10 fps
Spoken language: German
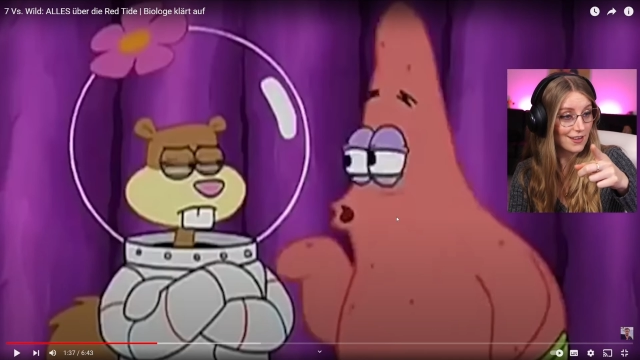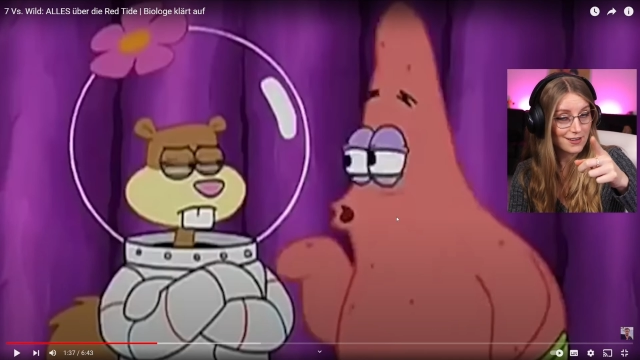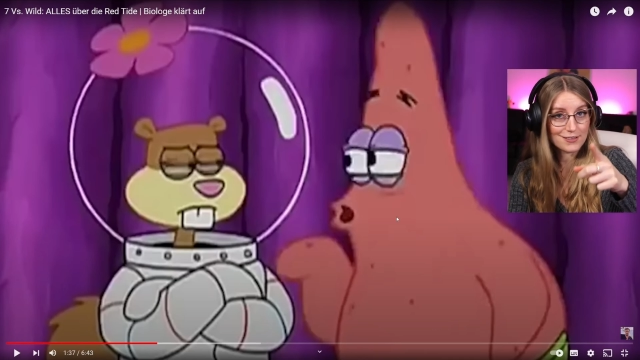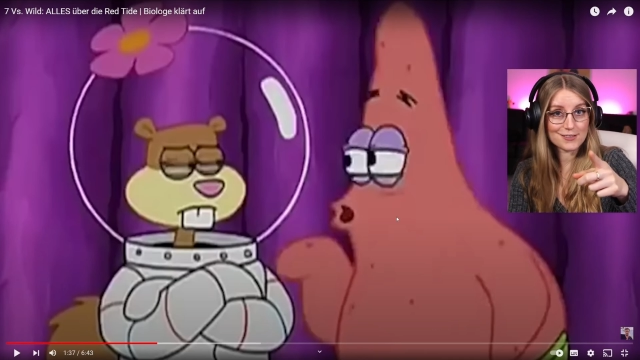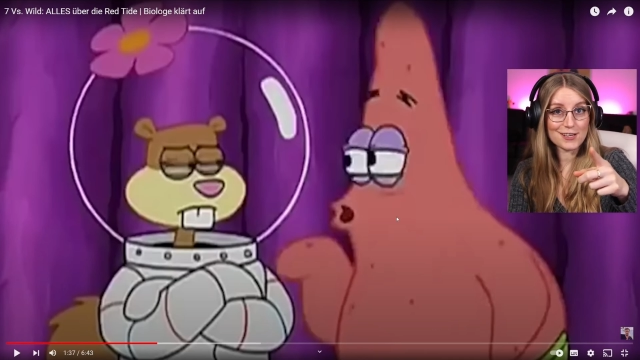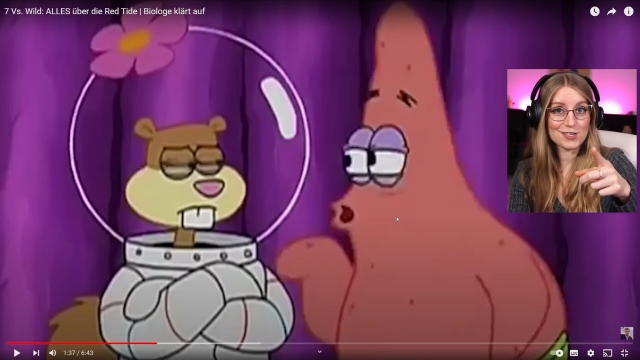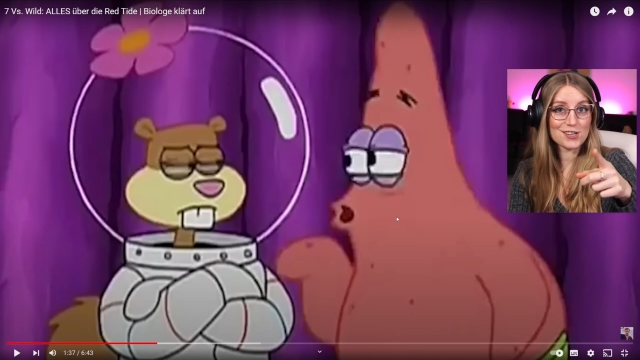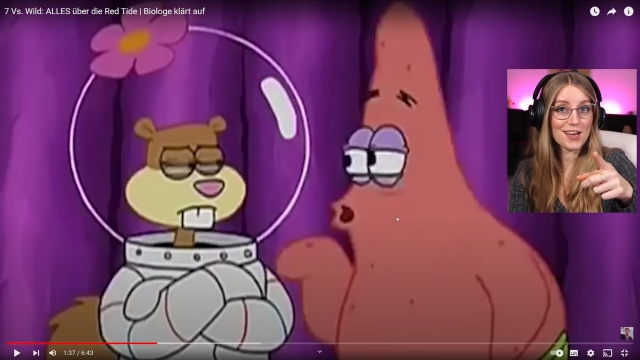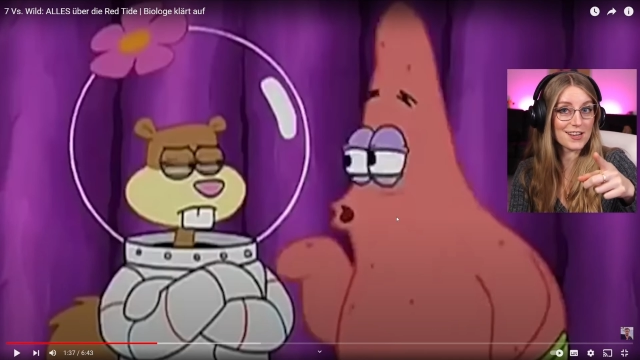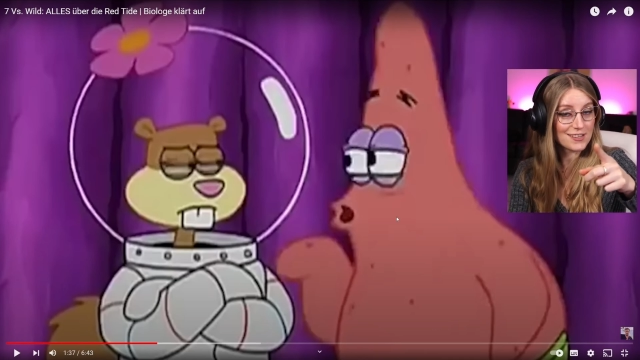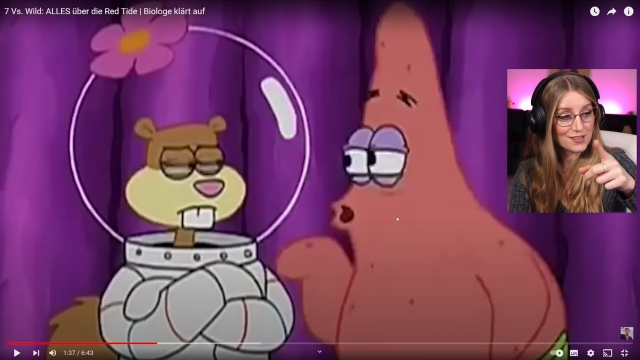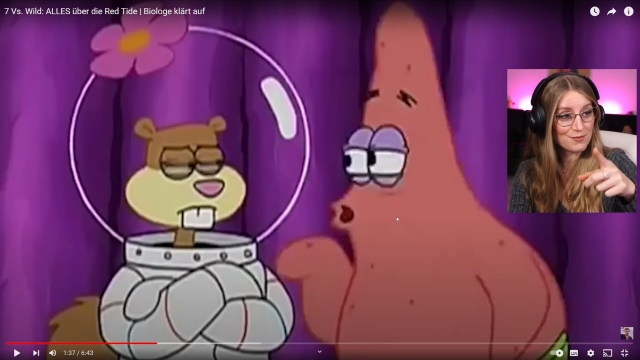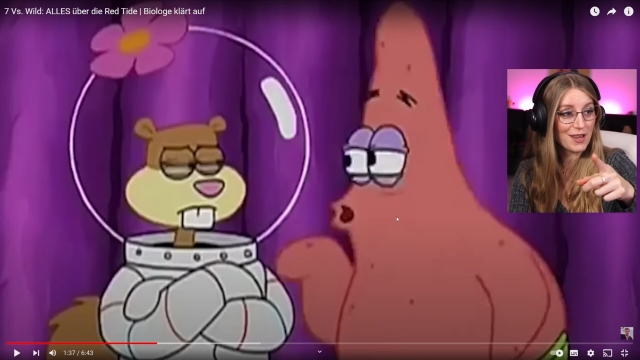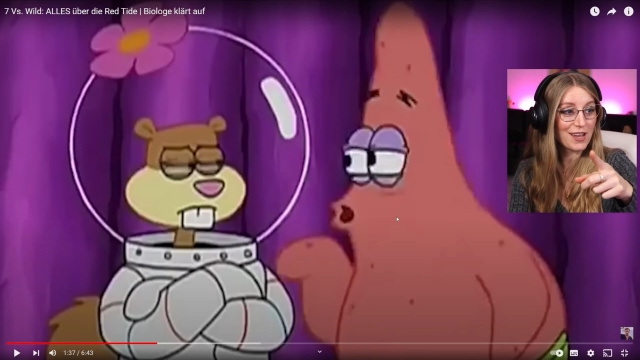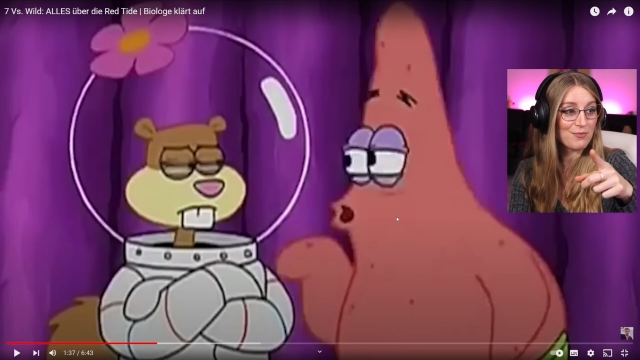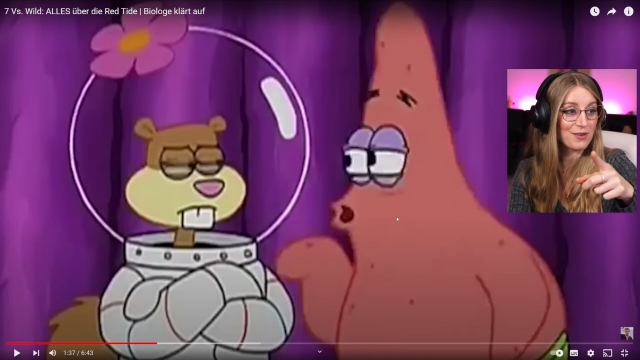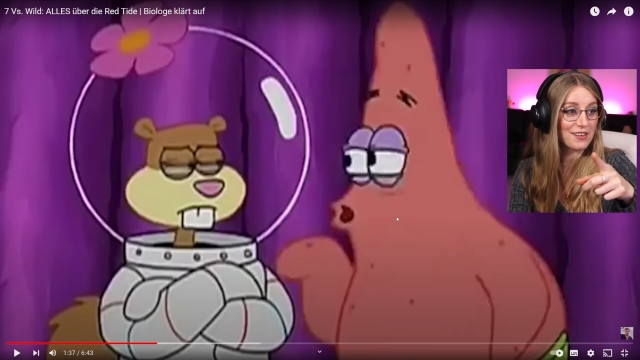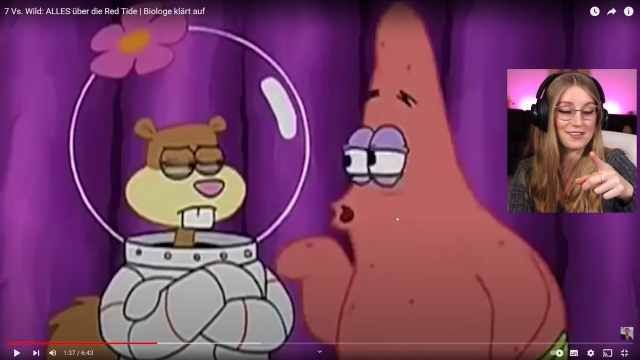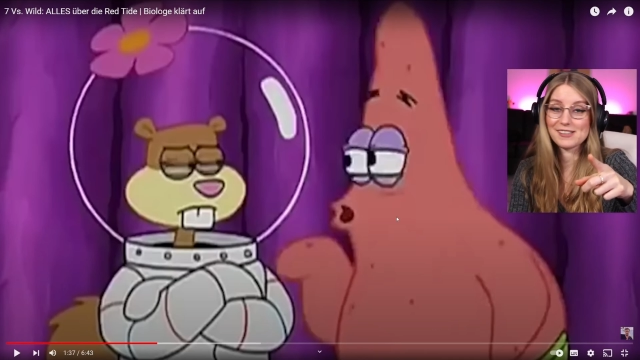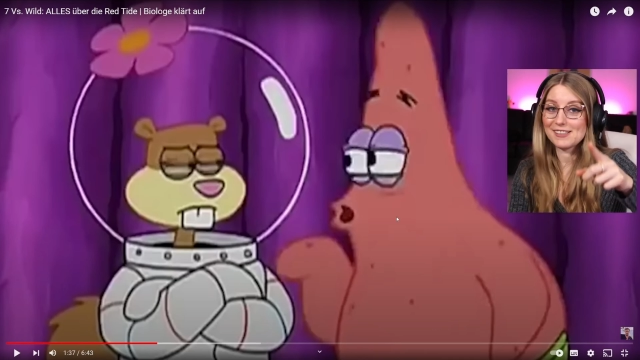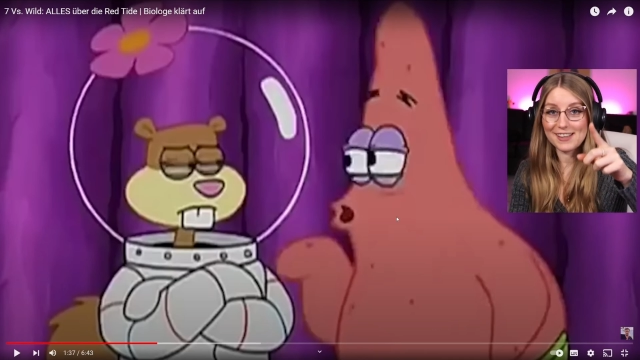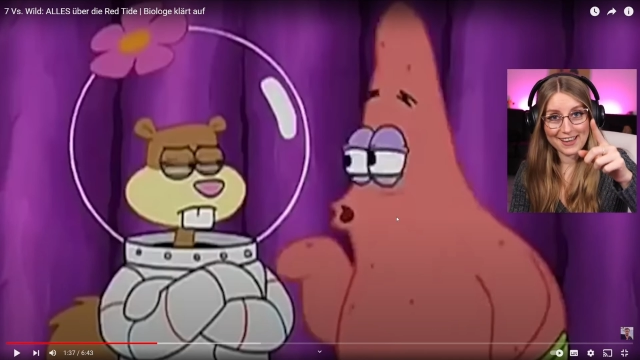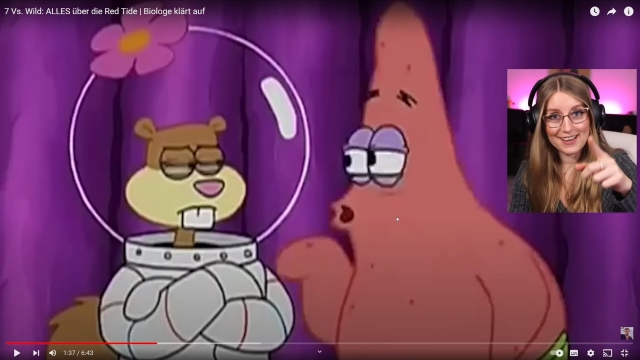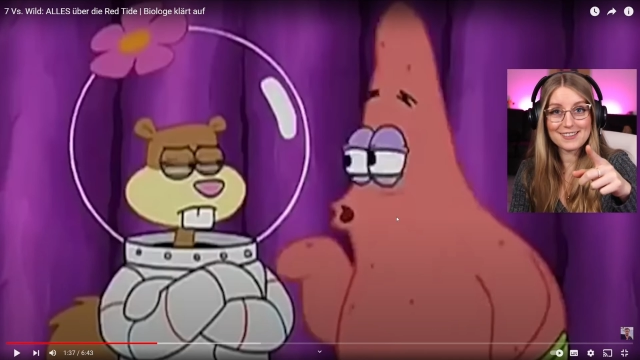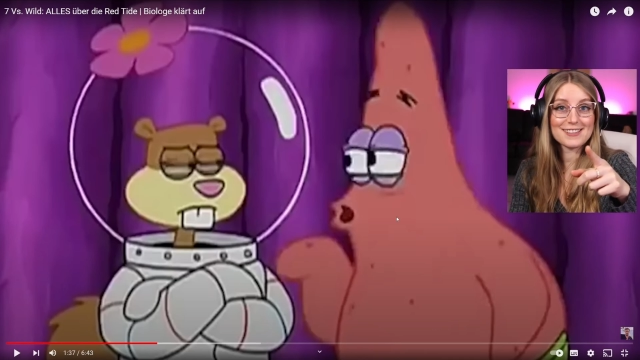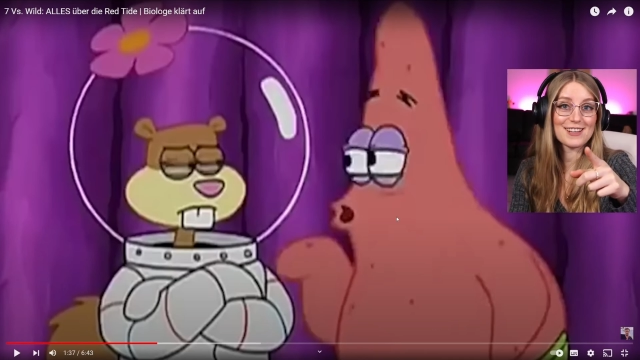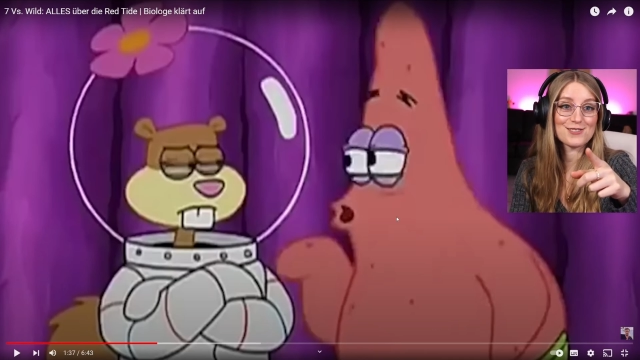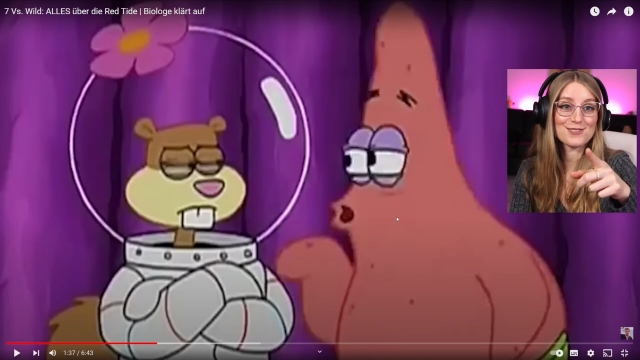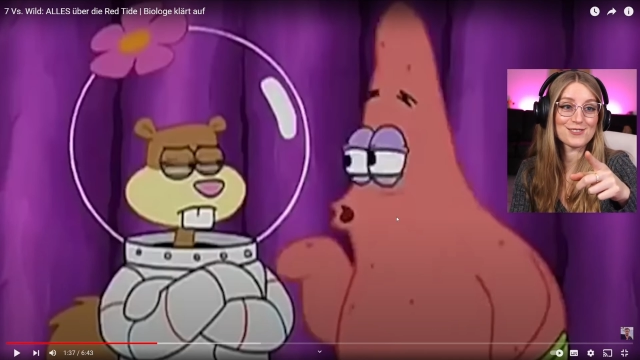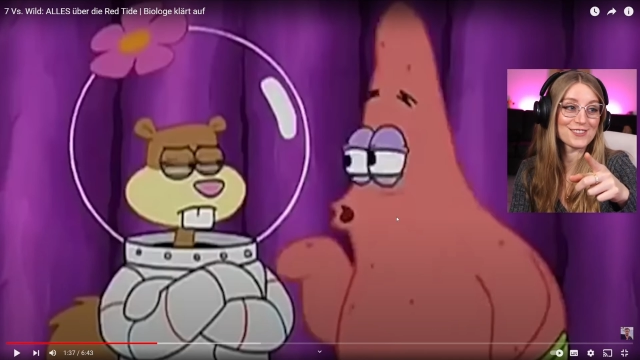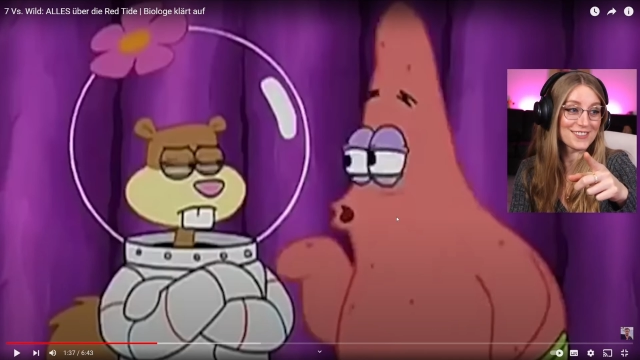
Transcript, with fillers: Sascha hat ins Meer gepinkelt. Er ist dran schuld.